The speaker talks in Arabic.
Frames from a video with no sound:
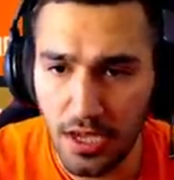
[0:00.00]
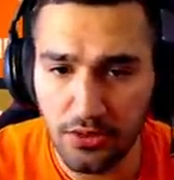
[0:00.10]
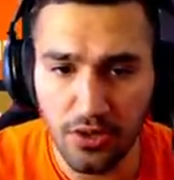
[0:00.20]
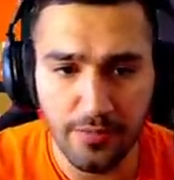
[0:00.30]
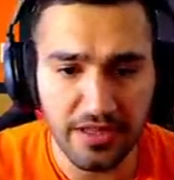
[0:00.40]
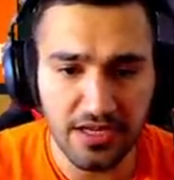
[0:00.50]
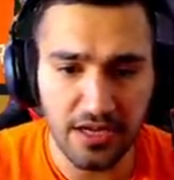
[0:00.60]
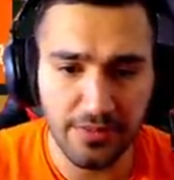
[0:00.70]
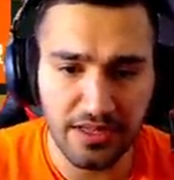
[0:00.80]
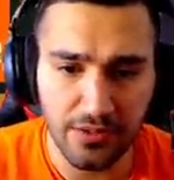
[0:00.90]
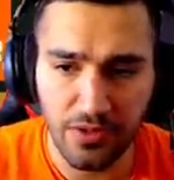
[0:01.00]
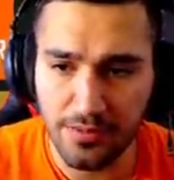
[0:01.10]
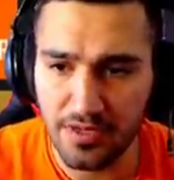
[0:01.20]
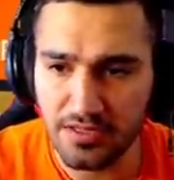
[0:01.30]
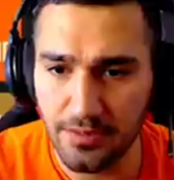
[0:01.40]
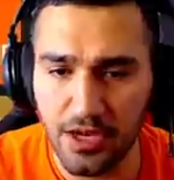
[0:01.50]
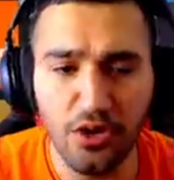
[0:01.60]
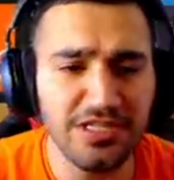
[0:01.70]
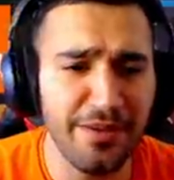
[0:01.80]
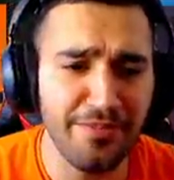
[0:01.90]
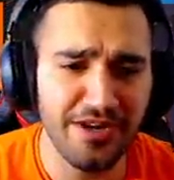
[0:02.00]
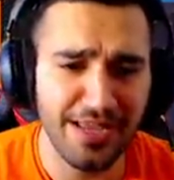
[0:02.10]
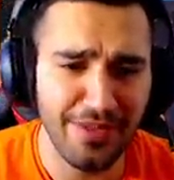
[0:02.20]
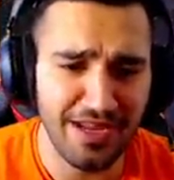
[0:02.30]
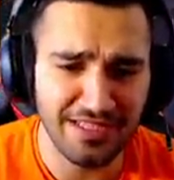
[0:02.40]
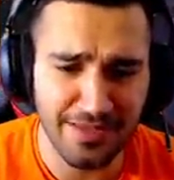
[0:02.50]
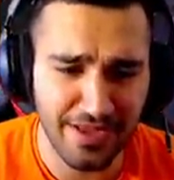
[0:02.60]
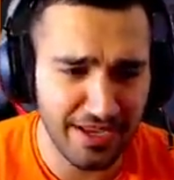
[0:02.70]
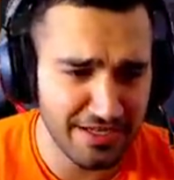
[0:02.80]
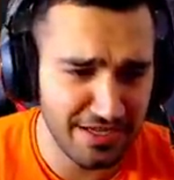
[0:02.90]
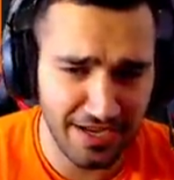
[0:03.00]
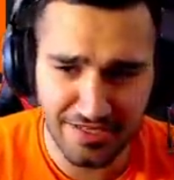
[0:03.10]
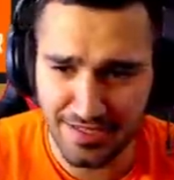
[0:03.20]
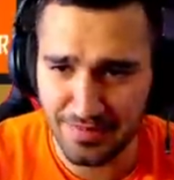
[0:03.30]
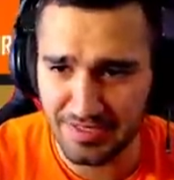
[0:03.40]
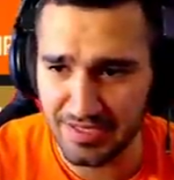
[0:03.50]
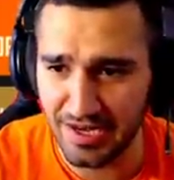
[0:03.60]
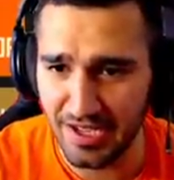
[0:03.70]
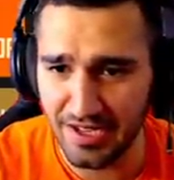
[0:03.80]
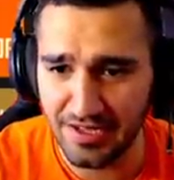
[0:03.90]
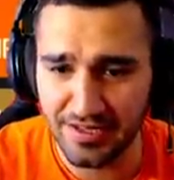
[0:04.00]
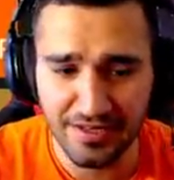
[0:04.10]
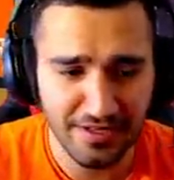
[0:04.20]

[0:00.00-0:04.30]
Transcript: عنده لون بطريق بطريق والله من الالزام هلا شباب يعني بلا حسابي على كل شيء راح يلزم الصراحه